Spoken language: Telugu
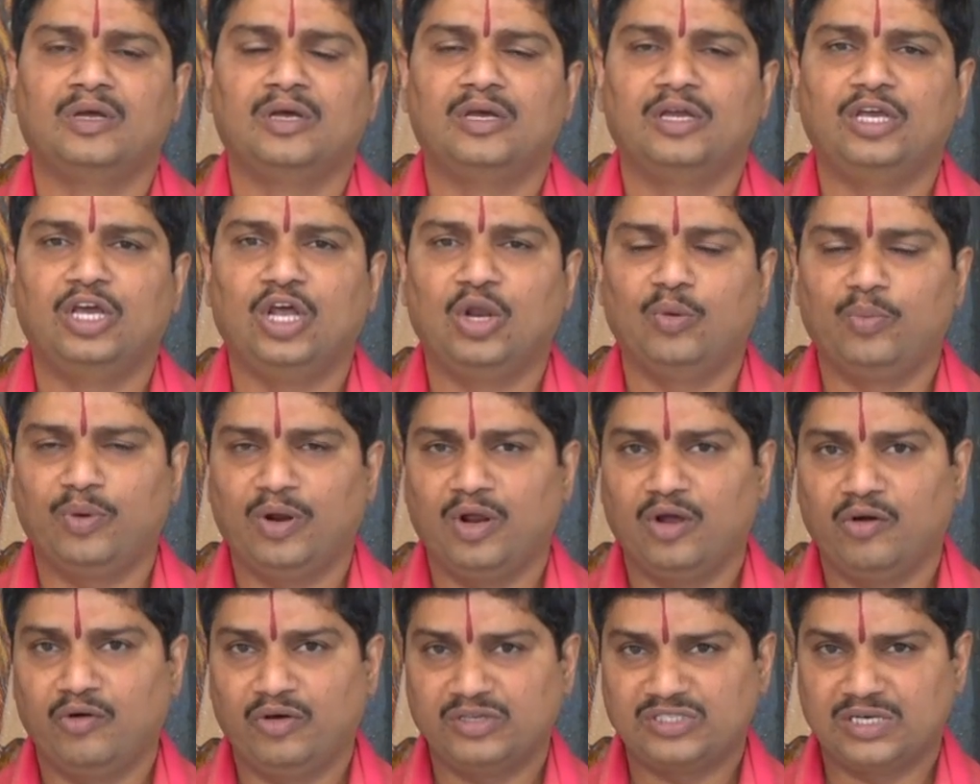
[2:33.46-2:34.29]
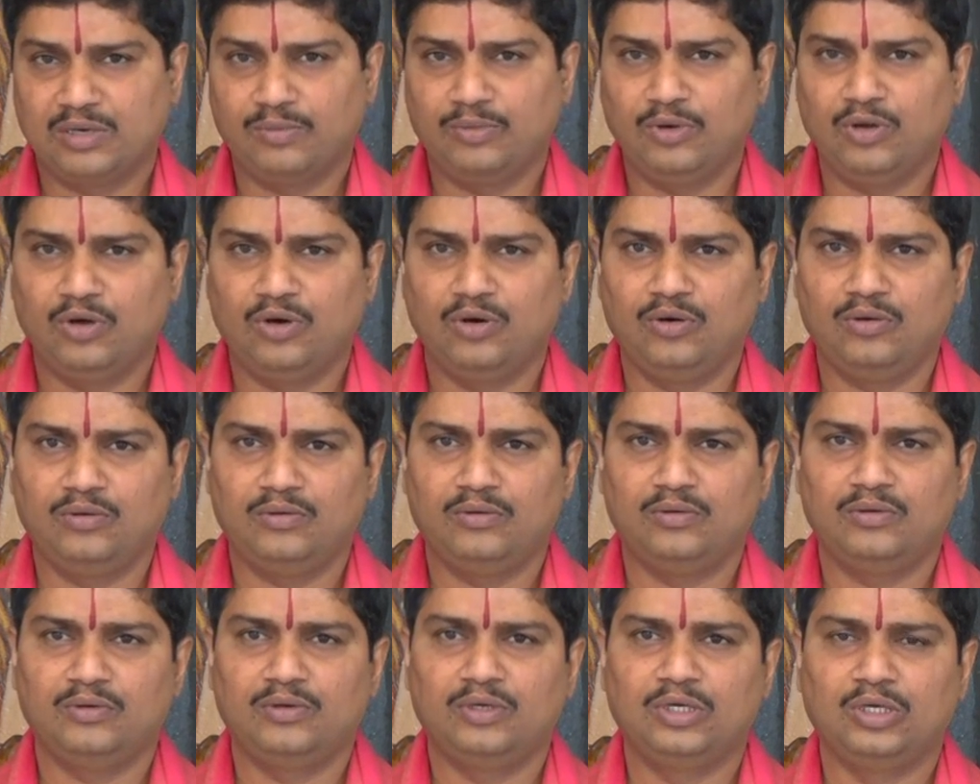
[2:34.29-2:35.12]
ఎరుపు రంగు వస్త్రంలో
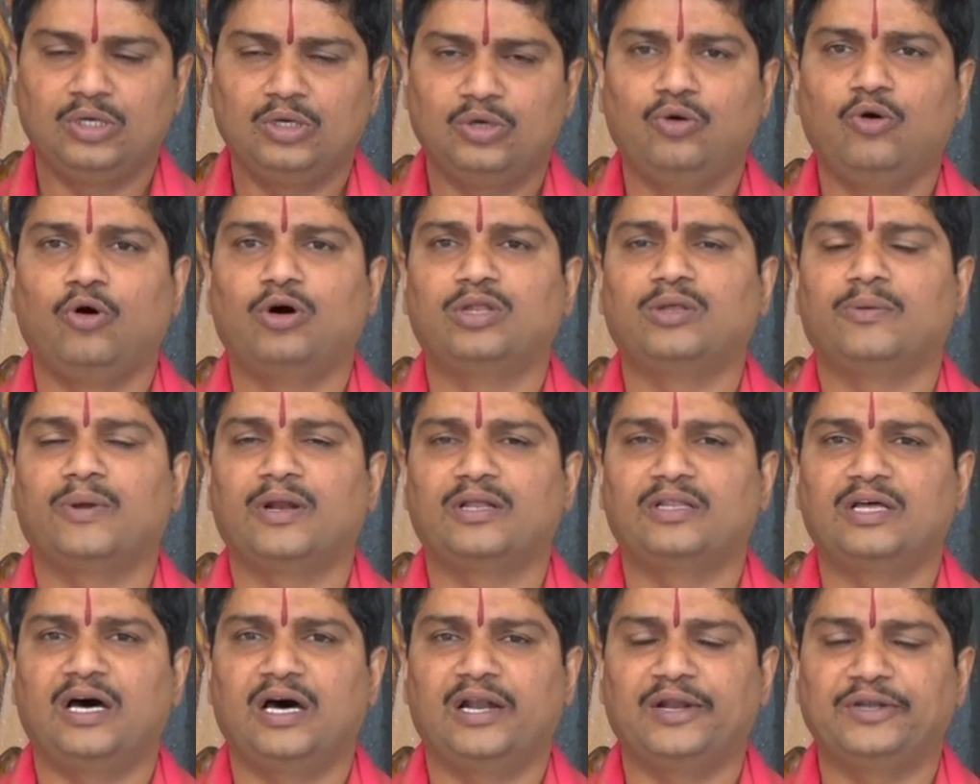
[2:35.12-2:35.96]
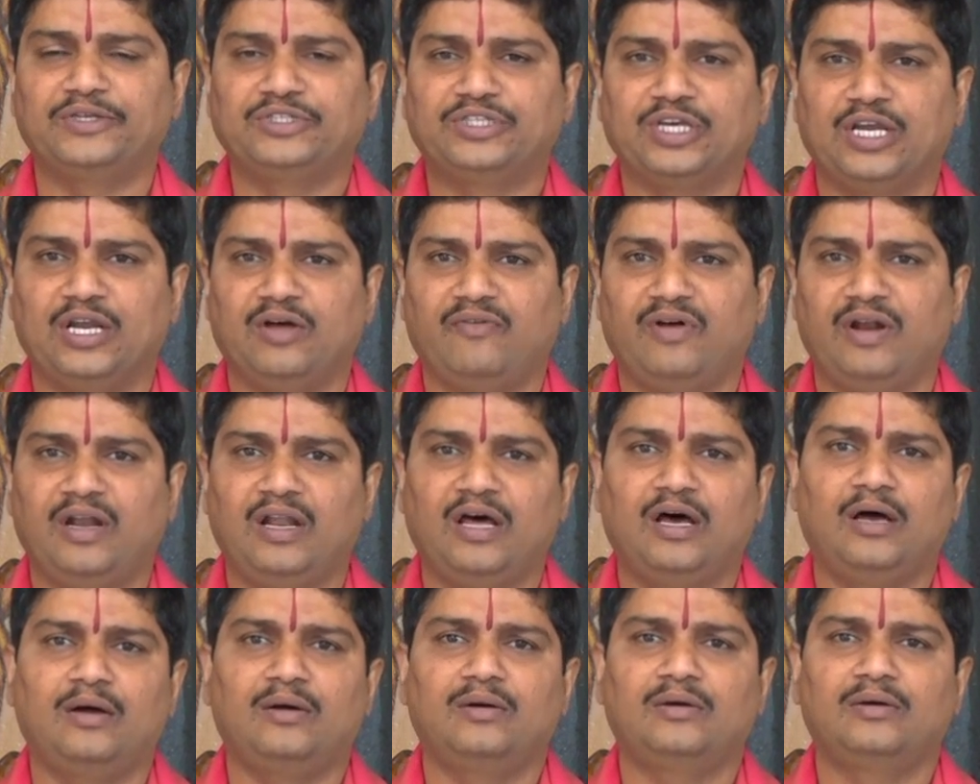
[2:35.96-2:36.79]
గోధుమలు దానం చేయడం వలన
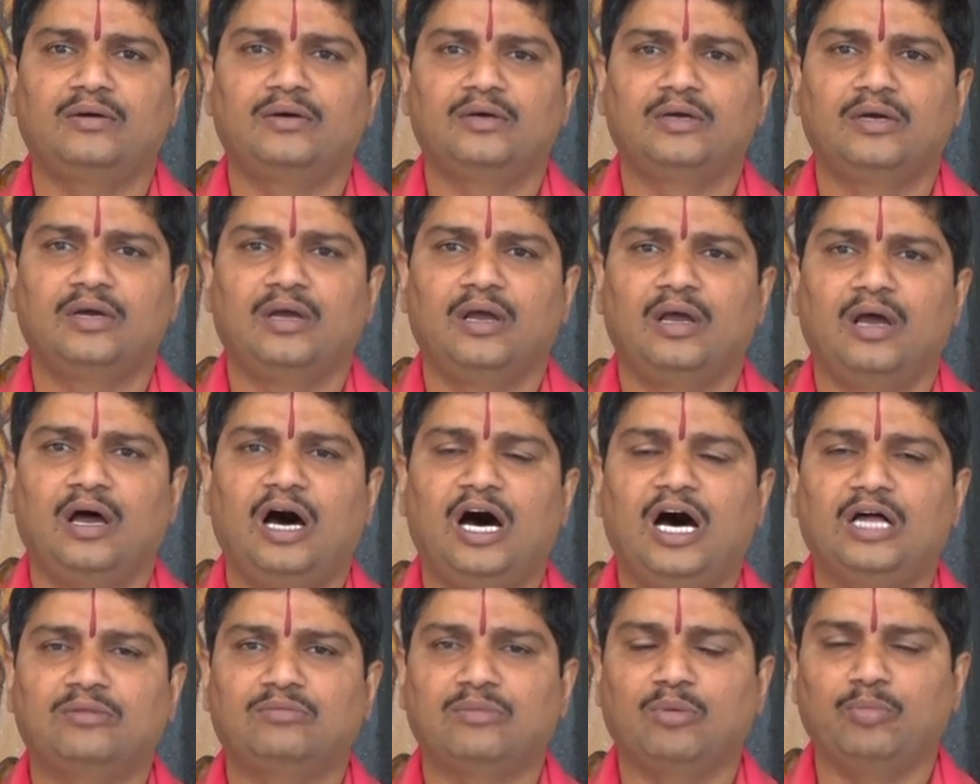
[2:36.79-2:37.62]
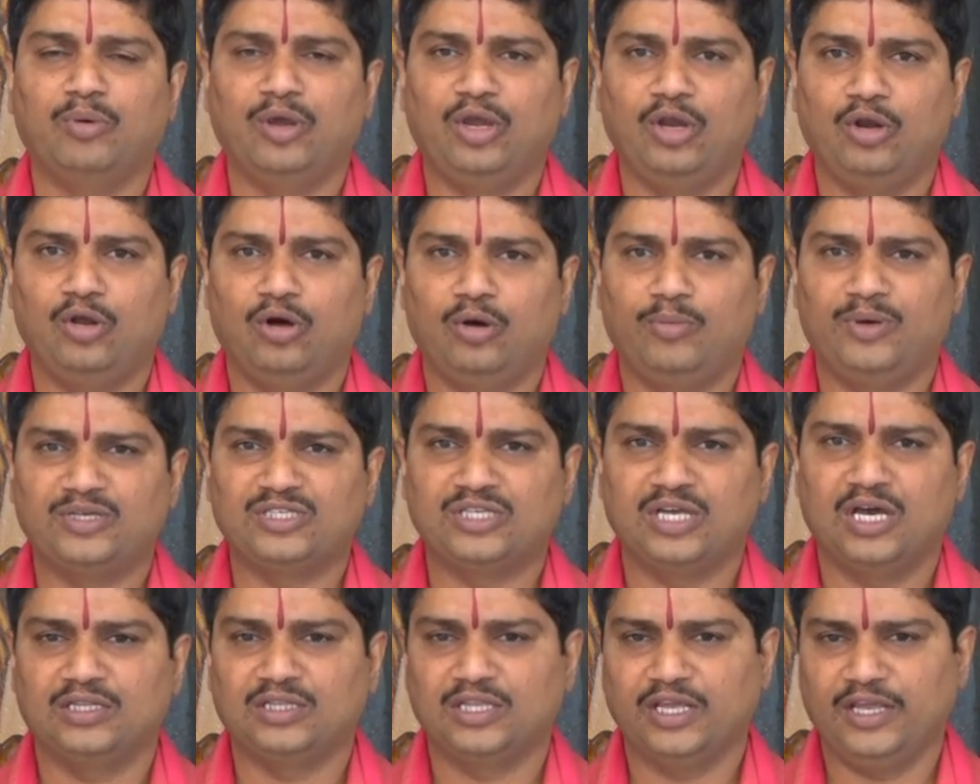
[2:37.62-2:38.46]
ఆత్మ
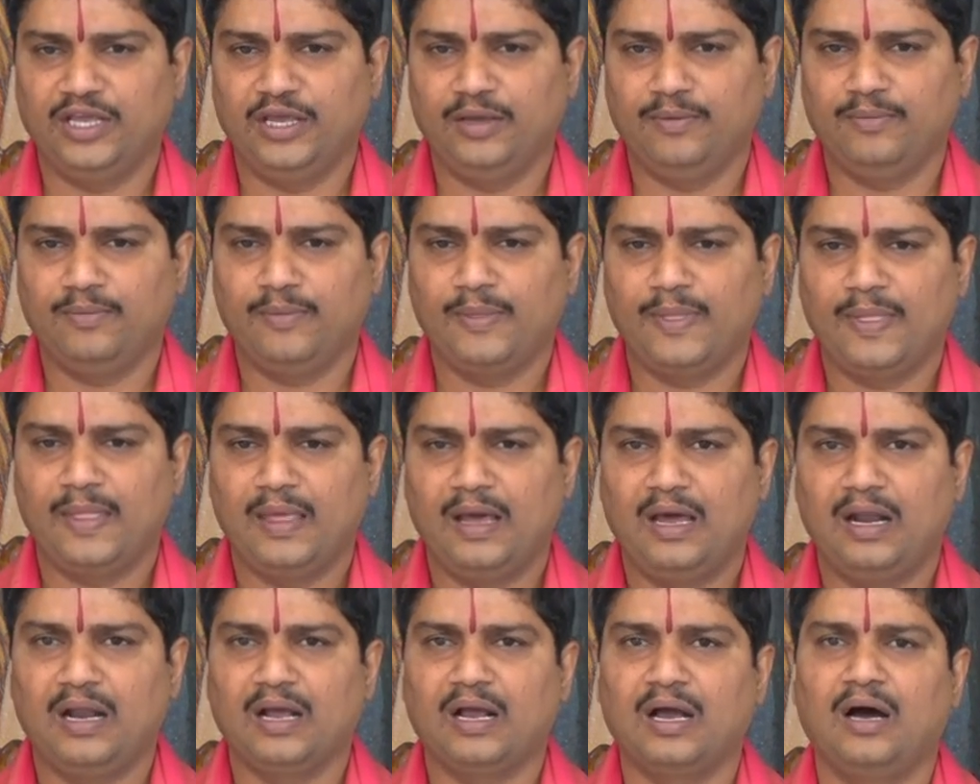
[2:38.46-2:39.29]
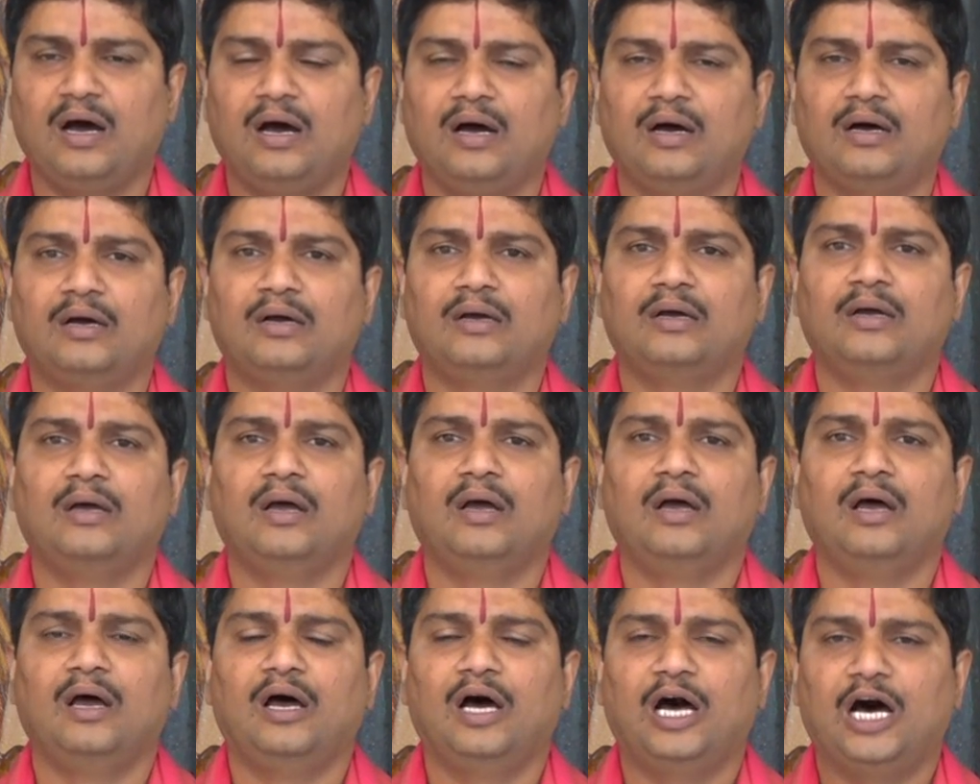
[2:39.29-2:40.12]
పేయుడోపశాంతయే అనగా
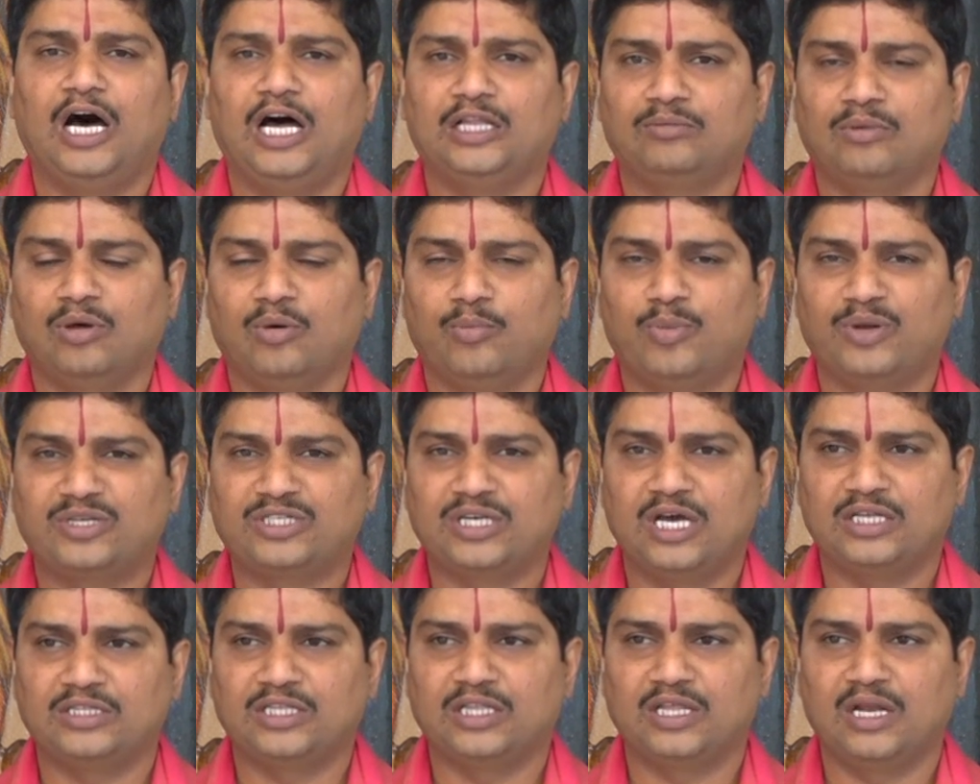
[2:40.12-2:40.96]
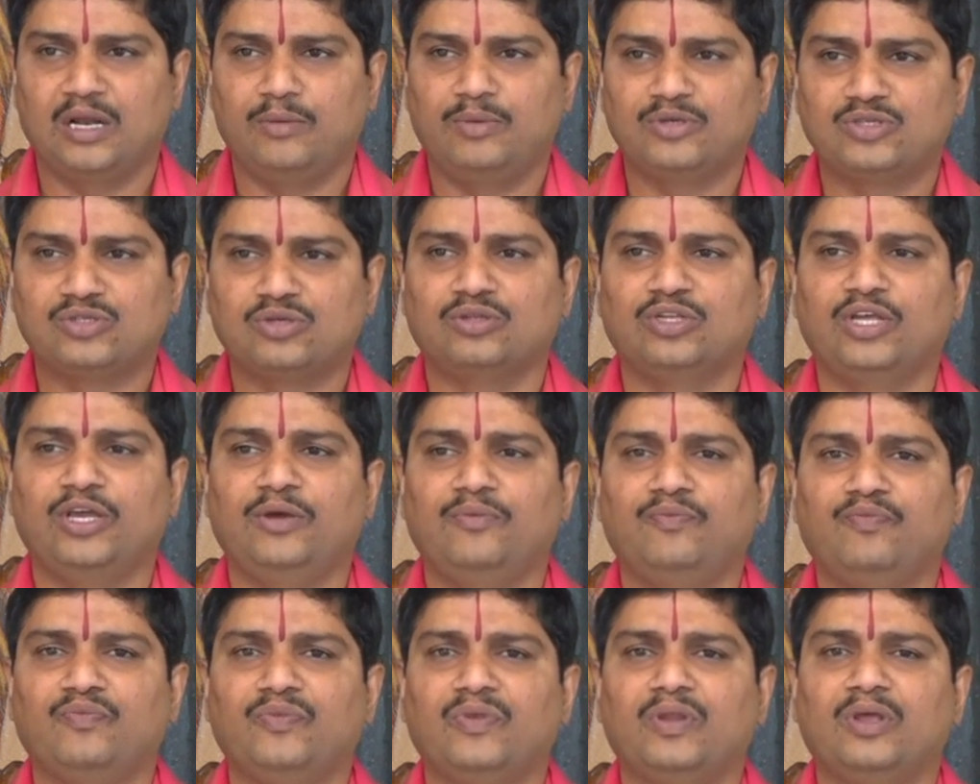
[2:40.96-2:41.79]
ఆత్మకు ప్రశాంతత లభిస్తుంది
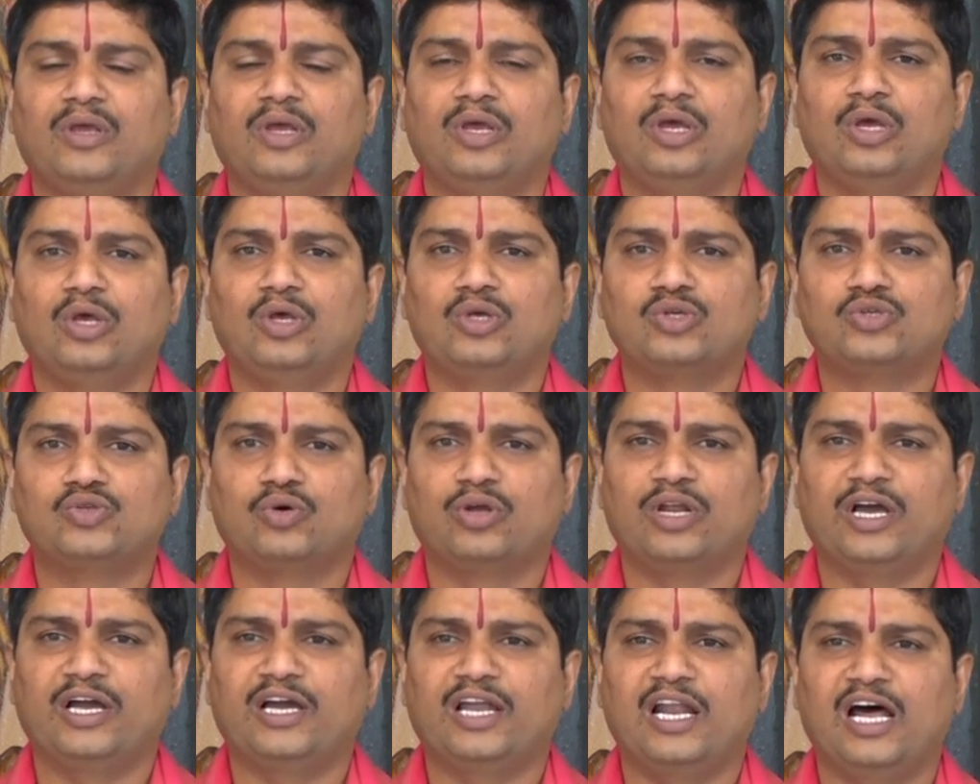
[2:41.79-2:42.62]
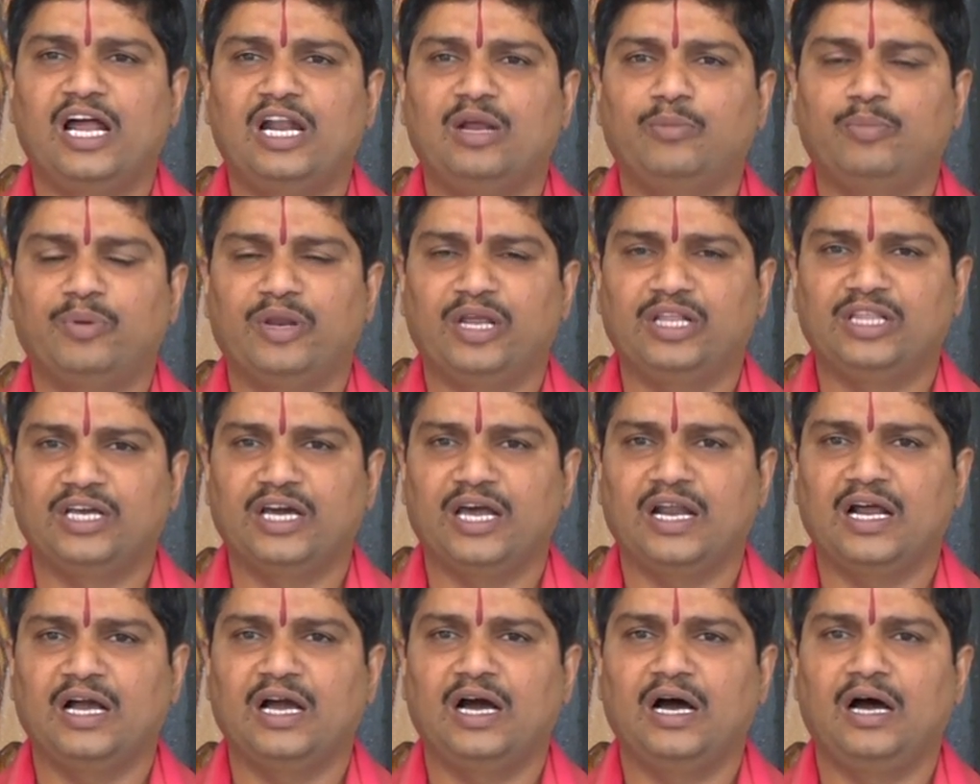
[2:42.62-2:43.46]
సూర్యగ్రహాన్ని
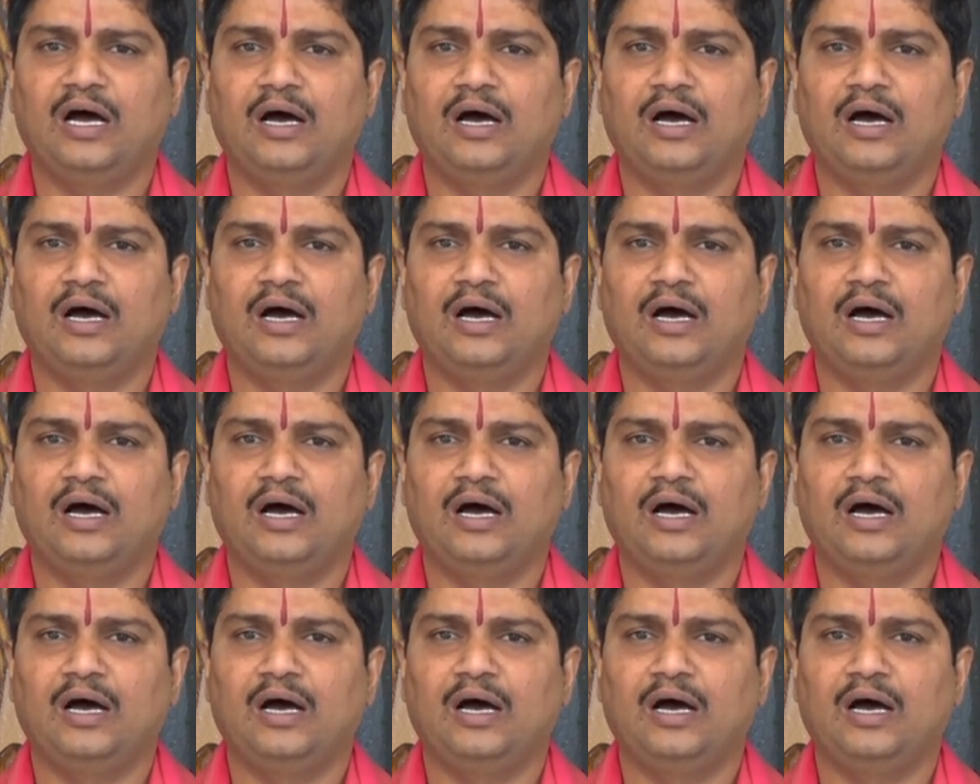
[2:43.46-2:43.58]
ప్రీతికరంగా